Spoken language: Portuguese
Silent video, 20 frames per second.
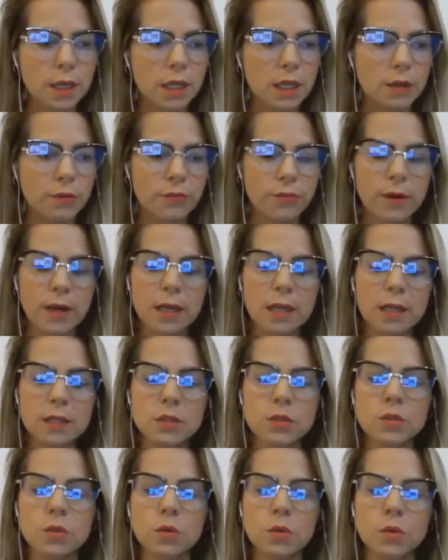que fala
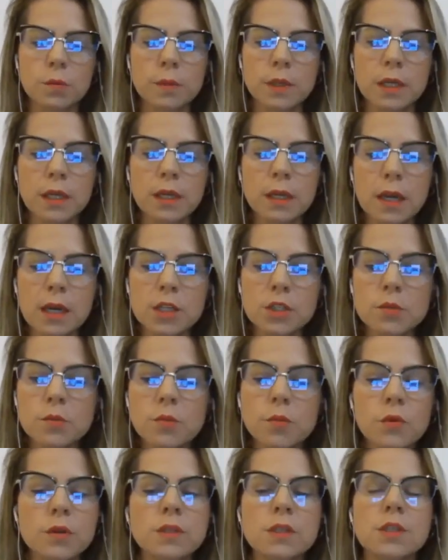sobre as
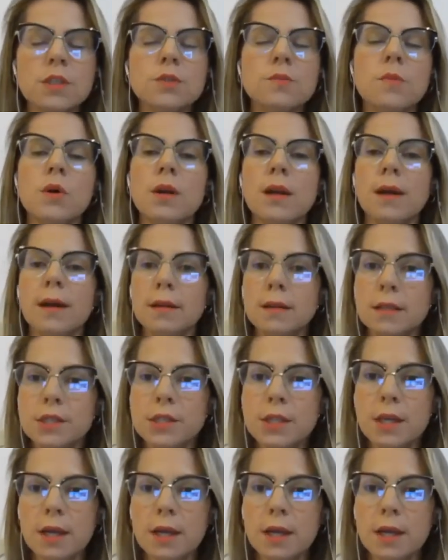muitas moradas